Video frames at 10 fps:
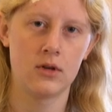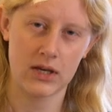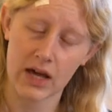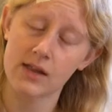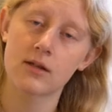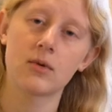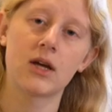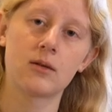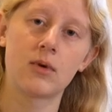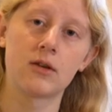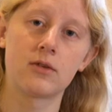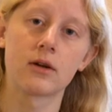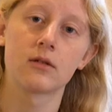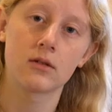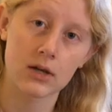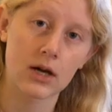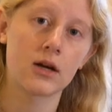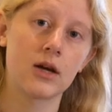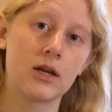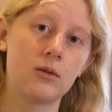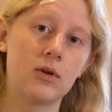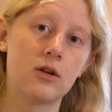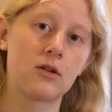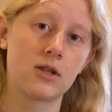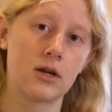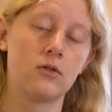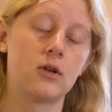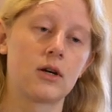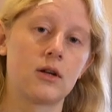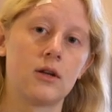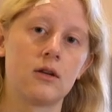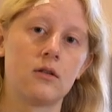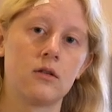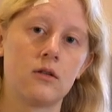Die Einsamkeit am Anfang, daran kann ich mich noch sehr gut erinnern.